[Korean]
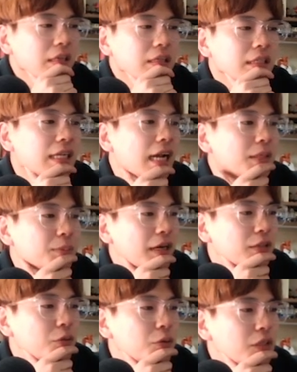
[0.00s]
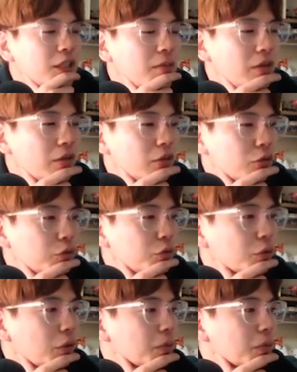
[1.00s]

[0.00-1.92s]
근데 나는 마르코를 12위를 줄 수가